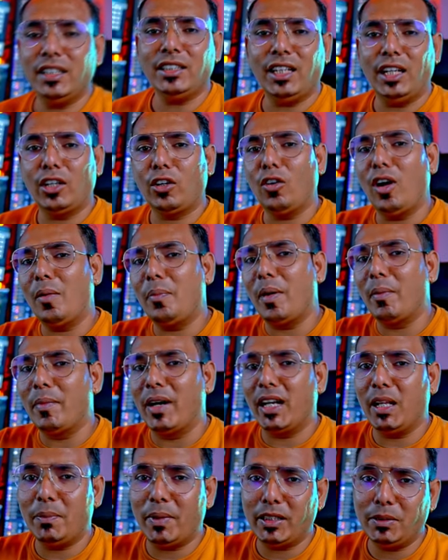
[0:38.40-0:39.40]
चल रहा हूँ आप
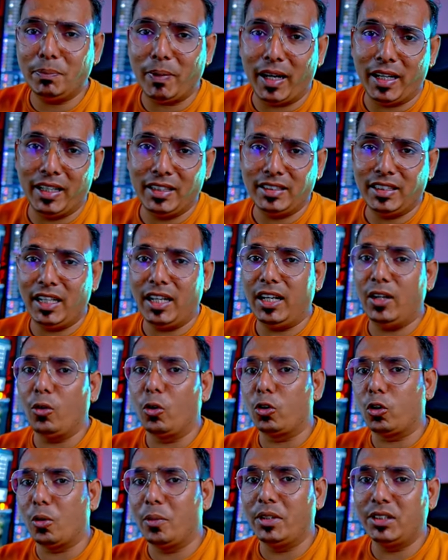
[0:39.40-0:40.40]
हमारे पास पहले से
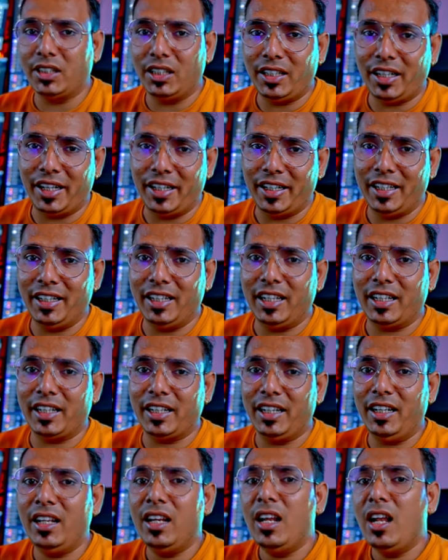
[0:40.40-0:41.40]
ऑटोमेशन ट्रेडिंग कर
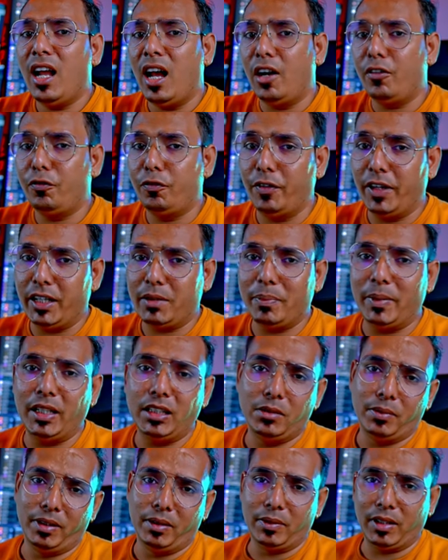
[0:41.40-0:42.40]
रहे हैं अब फेक
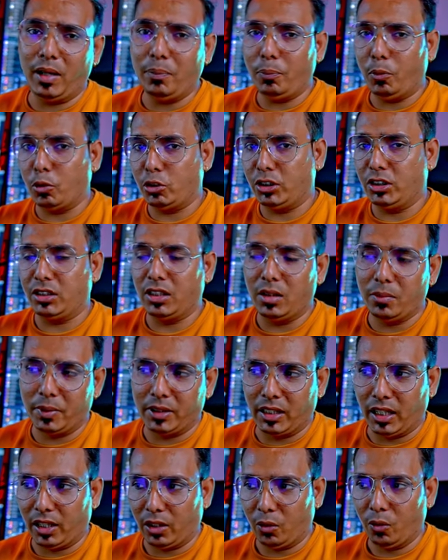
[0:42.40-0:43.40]
मैनेजमेंट का प्रोसीजर
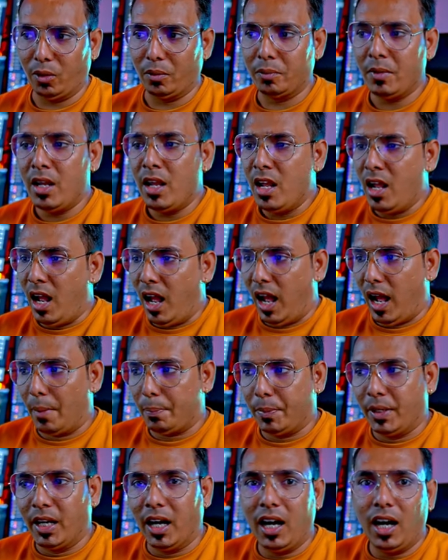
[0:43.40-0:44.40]
बता रहा हूँ
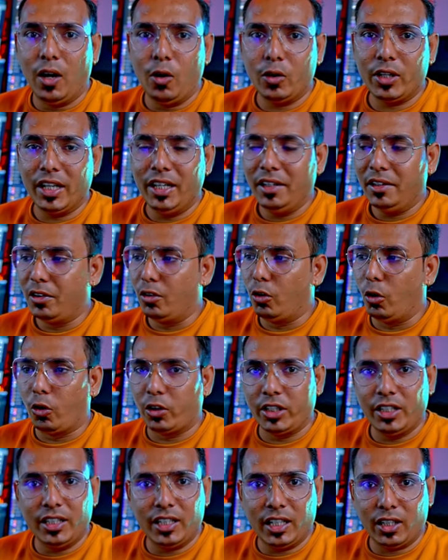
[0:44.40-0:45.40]
आप यहाँ आओगे
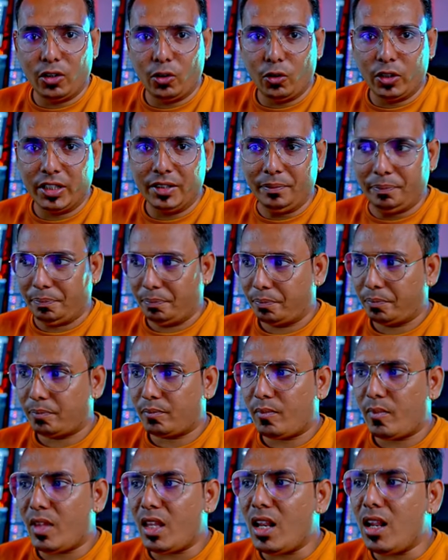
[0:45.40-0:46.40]
लॉग इन कर लोगे
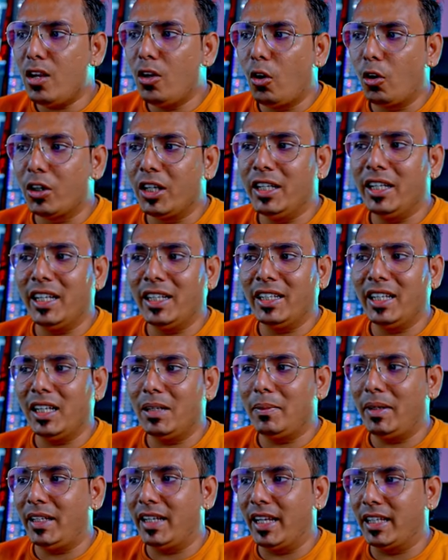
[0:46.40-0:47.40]
लॉग करने के
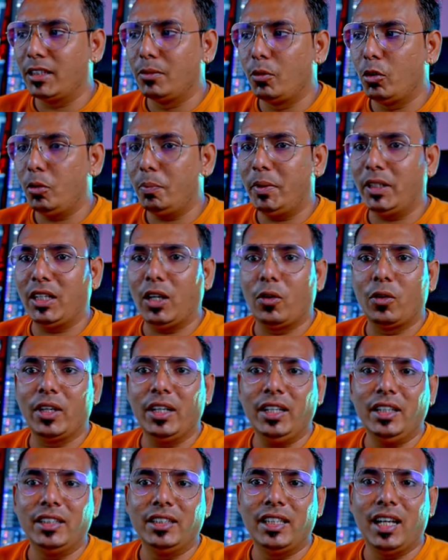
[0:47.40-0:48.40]
बाद डैशबोर्ड पे
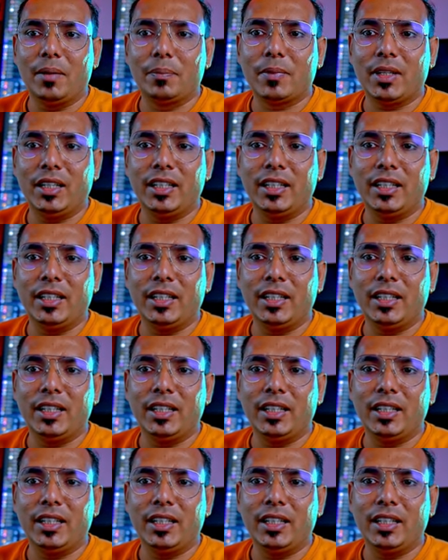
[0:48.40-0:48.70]
जाओगे ये आपका